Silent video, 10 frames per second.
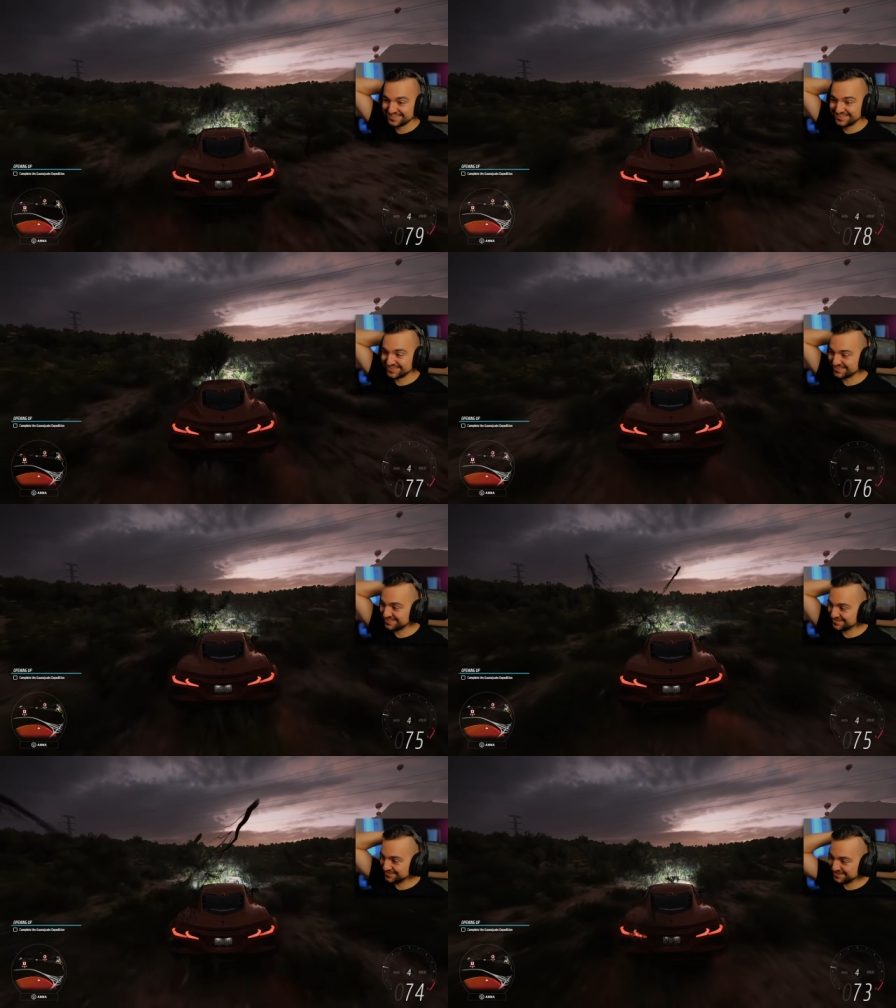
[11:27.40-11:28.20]

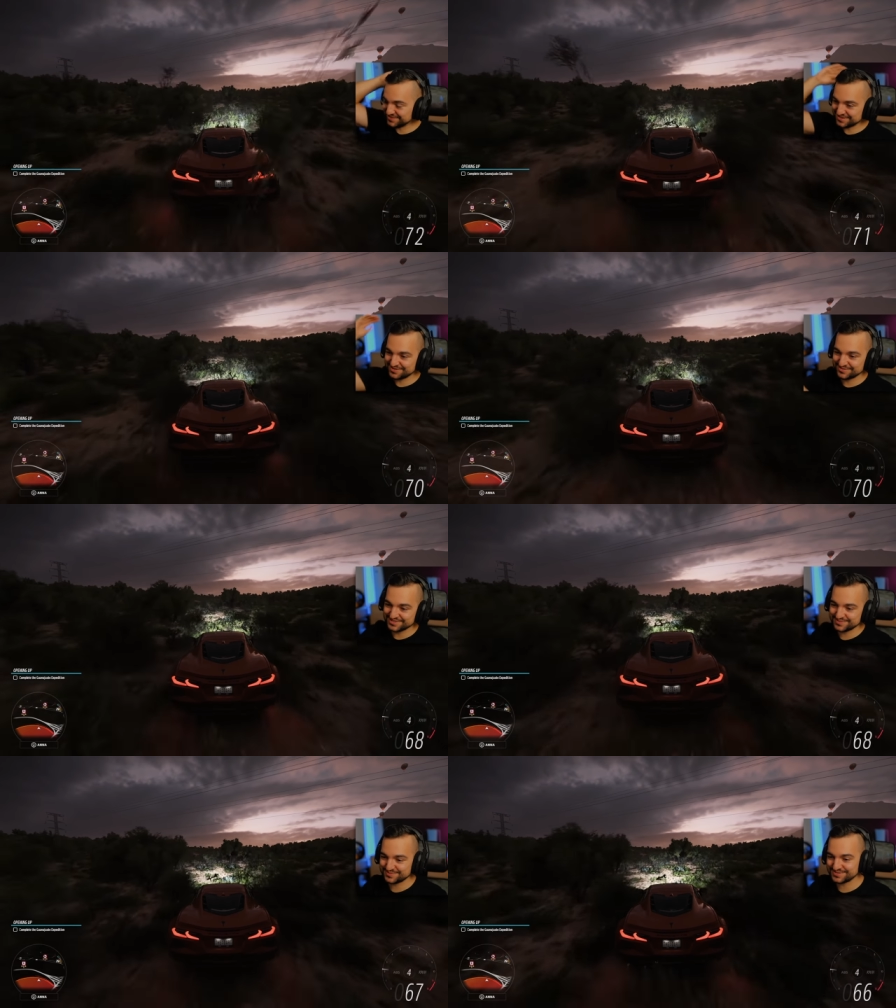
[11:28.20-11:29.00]
Jakie widoki,
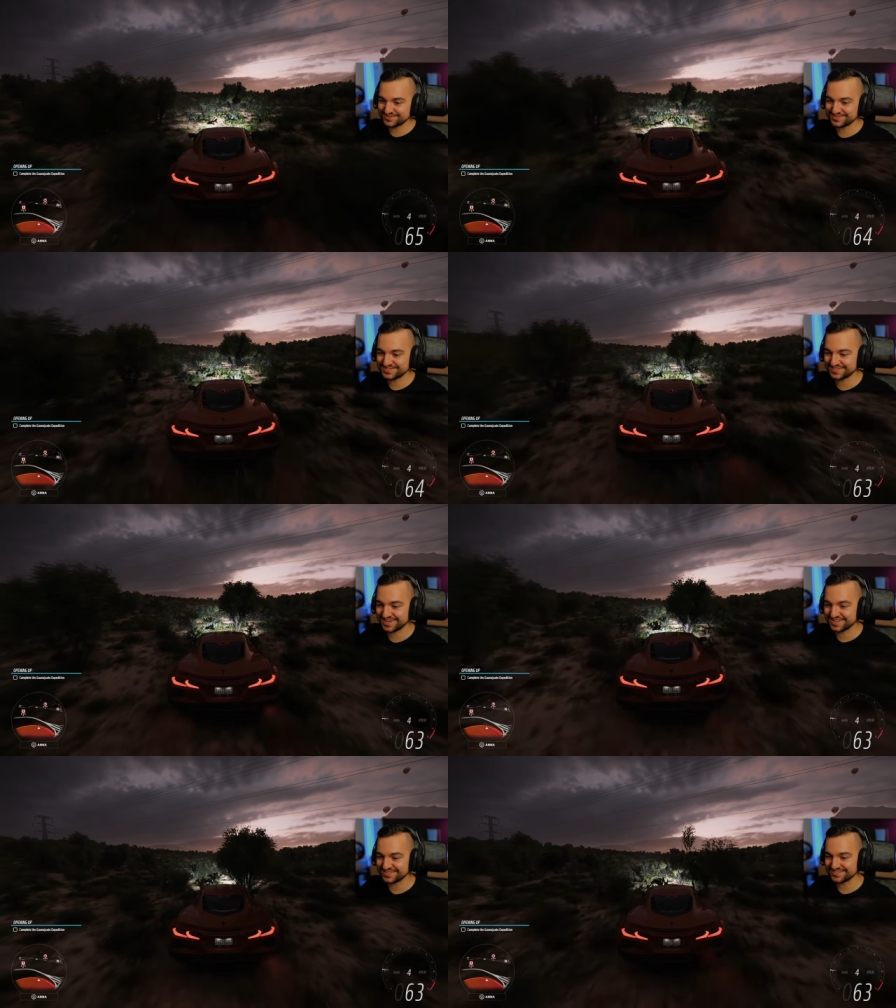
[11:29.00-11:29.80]
możesz po prostu
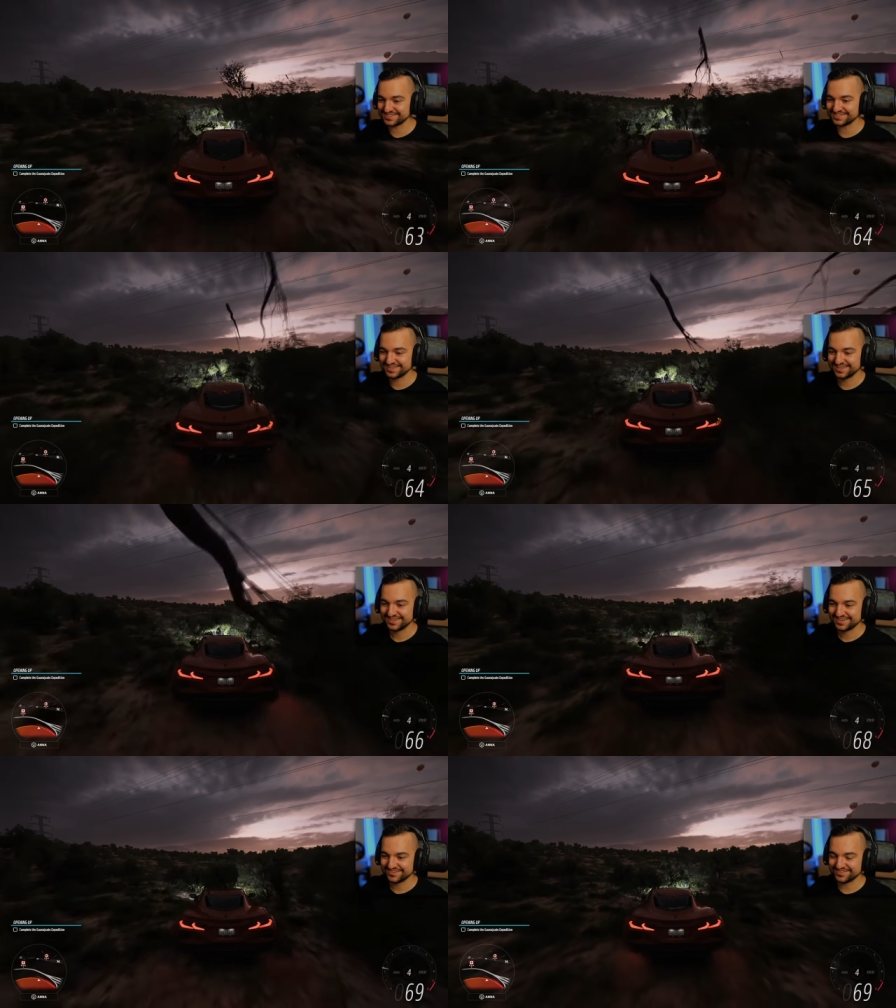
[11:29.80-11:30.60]
stanąć
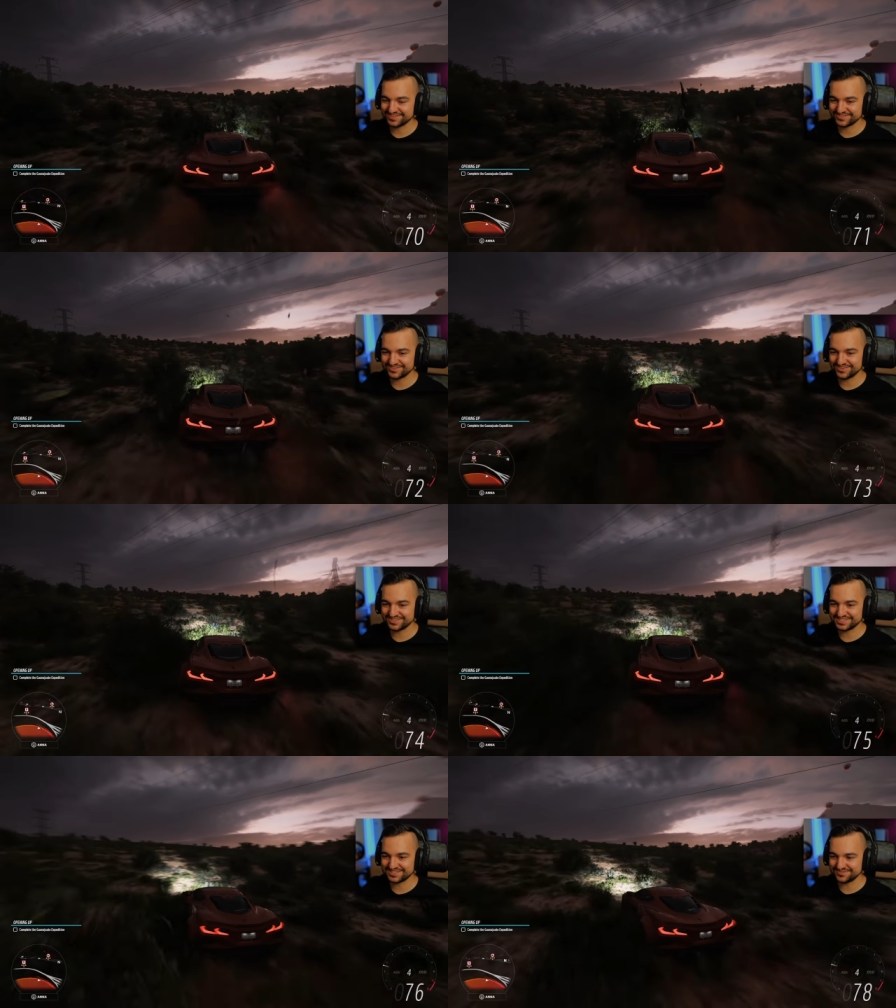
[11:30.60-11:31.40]
i wiesz,
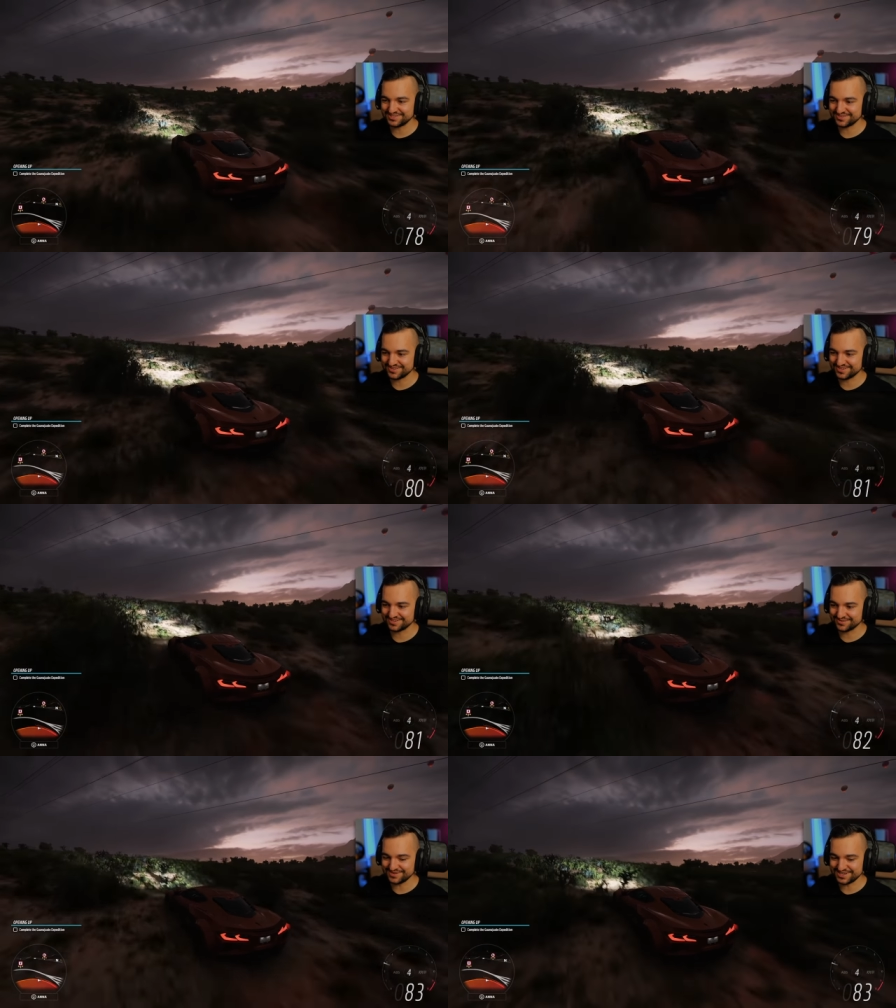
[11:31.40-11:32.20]
oglądać te
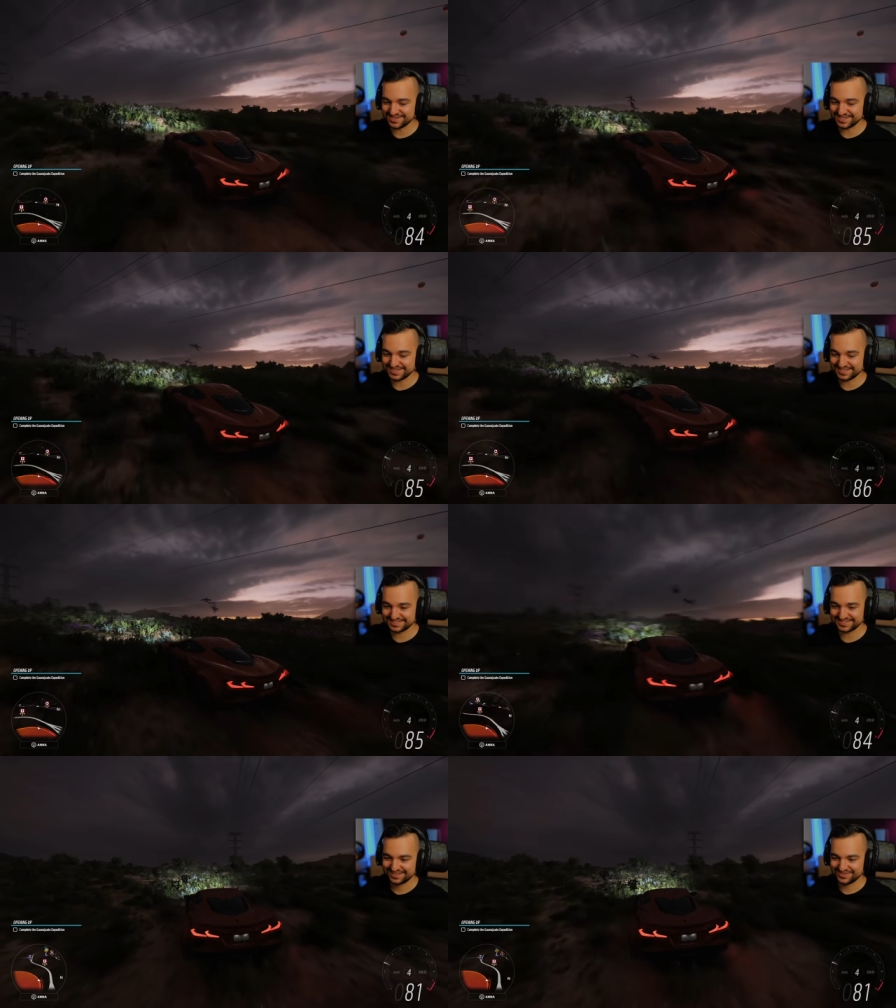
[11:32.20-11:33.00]
widoki.
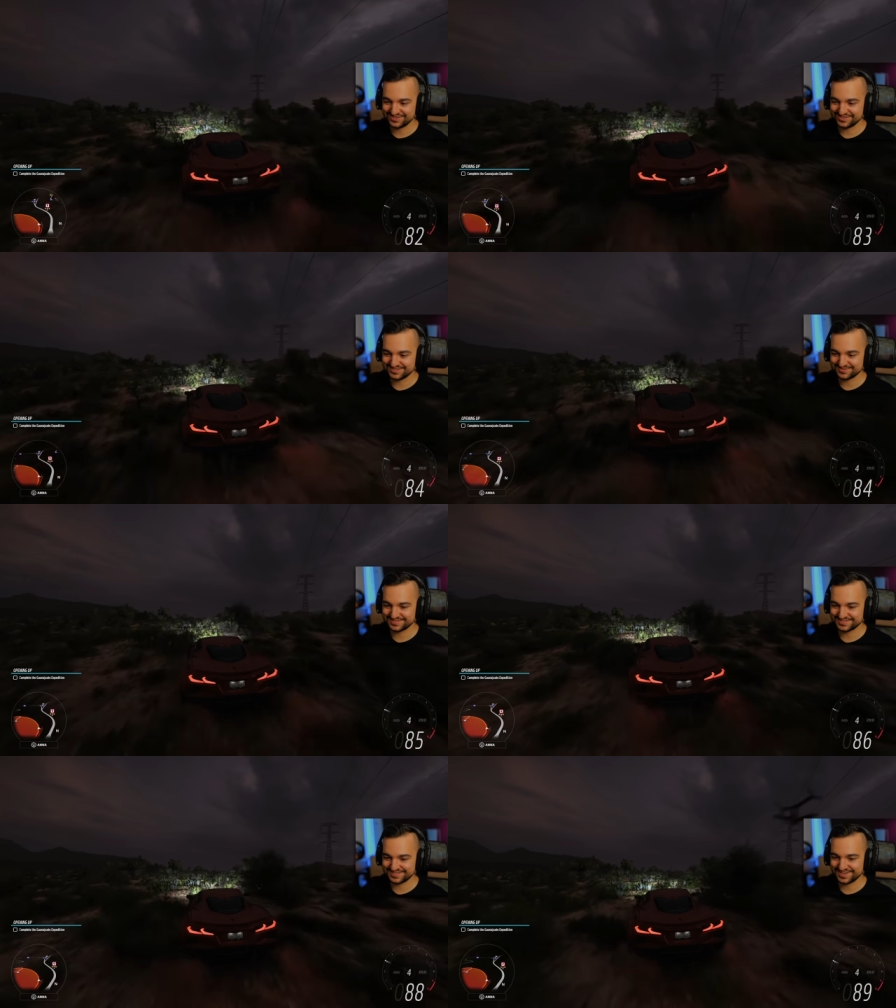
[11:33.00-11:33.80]
what?
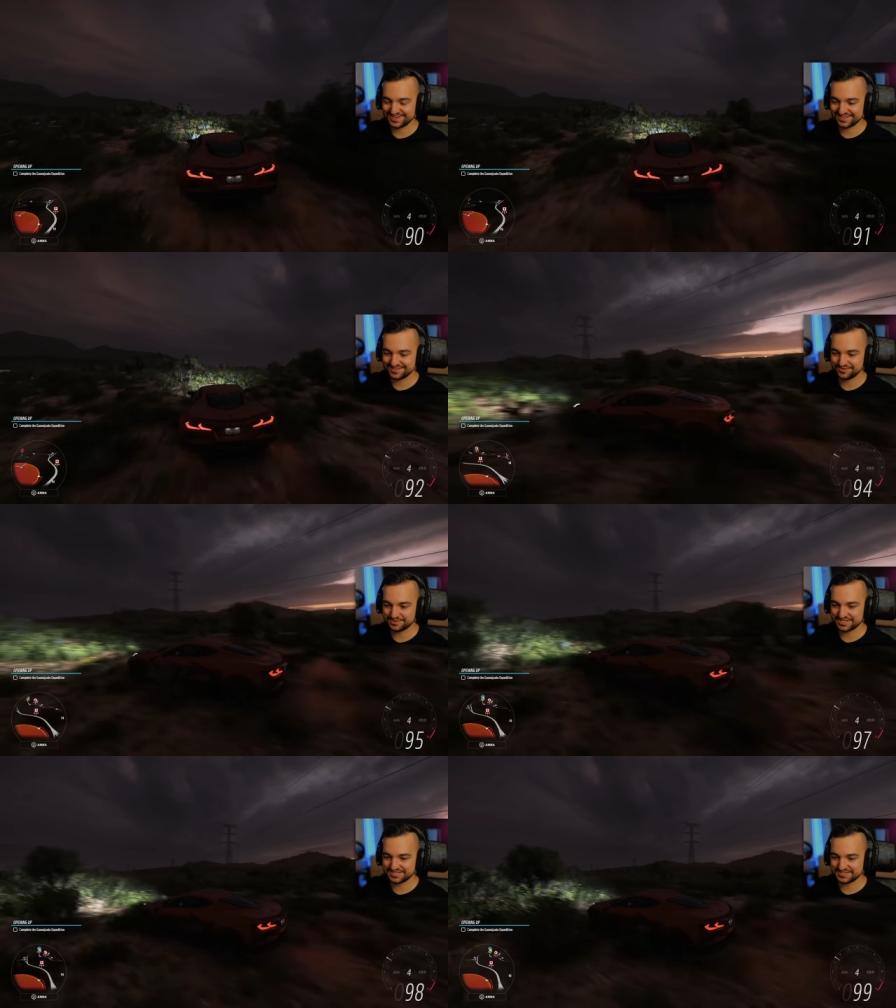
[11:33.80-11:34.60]
Kosmos totalny,
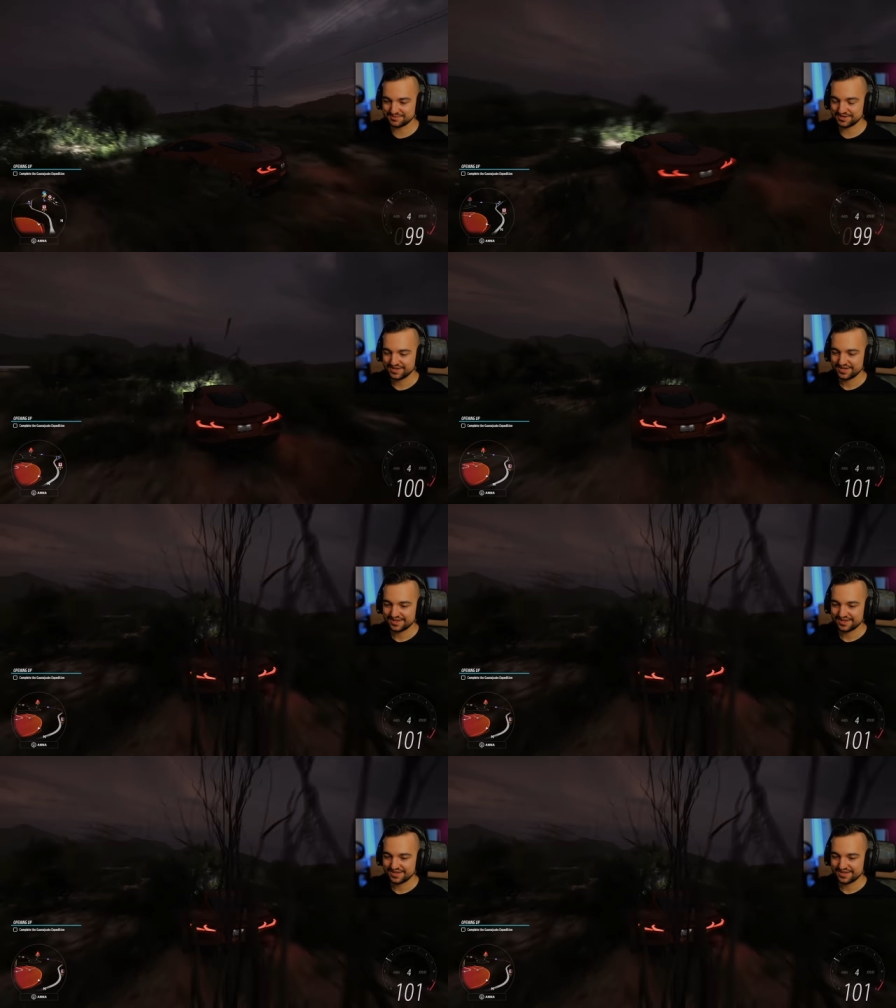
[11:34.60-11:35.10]
wyobraźcie sobie.